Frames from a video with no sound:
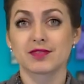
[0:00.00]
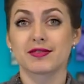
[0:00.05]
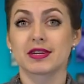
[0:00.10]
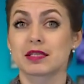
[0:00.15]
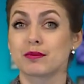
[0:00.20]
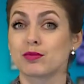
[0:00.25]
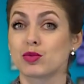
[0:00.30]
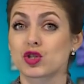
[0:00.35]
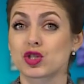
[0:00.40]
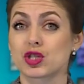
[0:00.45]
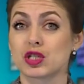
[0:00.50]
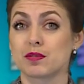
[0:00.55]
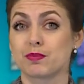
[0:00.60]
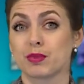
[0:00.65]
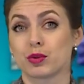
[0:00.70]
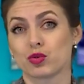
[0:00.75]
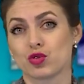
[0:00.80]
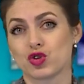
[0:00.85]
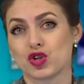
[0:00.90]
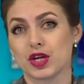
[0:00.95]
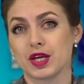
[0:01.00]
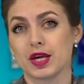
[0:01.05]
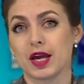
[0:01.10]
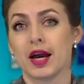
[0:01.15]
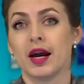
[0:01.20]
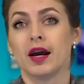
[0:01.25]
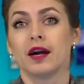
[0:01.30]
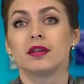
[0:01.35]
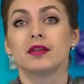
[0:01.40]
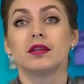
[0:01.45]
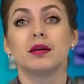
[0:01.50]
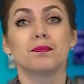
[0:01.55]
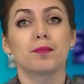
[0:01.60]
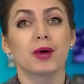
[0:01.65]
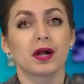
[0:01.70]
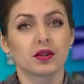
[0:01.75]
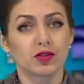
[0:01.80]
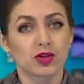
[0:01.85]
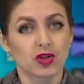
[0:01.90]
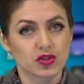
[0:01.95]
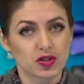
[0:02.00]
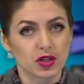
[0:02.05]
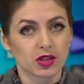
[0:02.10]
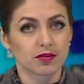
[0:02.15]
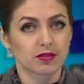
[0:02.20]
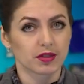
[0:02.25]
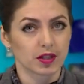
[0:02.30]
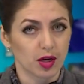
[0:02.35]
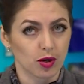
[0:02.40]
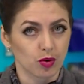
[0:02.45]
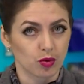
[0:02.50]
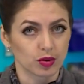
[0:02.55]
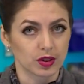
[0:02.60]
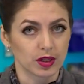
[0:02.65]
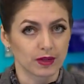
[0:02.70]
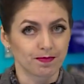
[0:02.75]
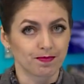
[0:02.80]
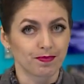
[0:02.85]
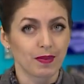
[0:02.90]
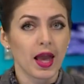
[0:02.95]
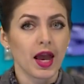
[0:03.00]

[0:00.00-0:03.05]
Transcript: возможность получения дополнительного дохода.